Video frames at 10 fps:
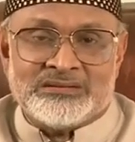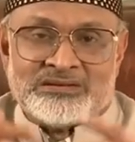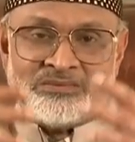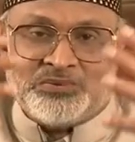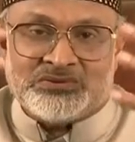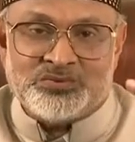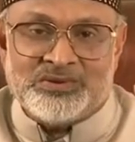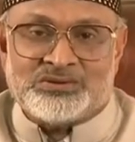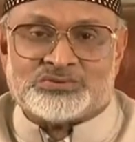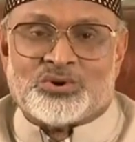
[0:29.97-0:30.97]
সে
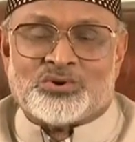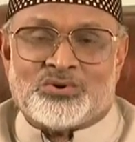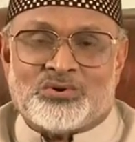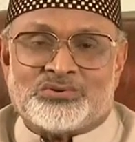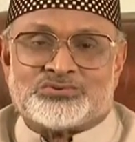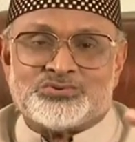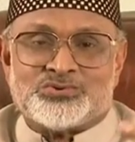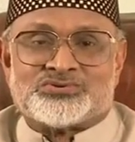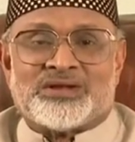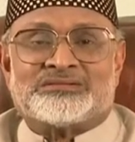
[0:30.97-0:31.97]
পৃথিবীর সকল
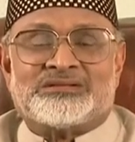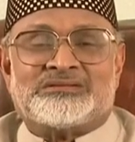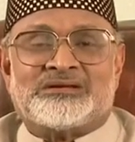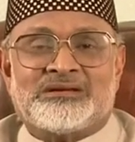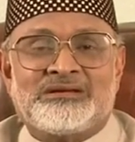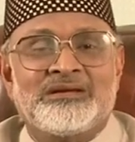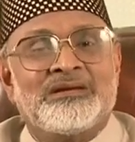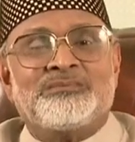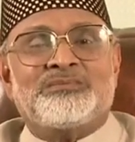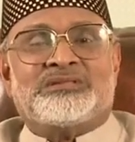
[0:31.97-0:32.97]
সুখ শান্তি থেকে
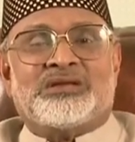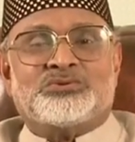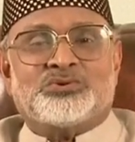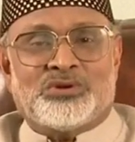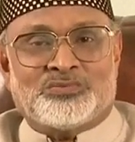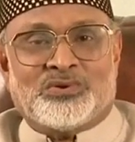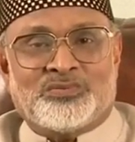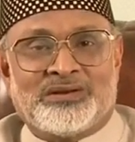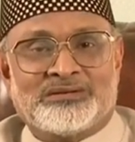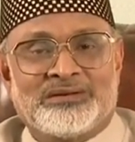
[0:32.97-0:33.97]
বিতাড়িত হয়ে পড়বে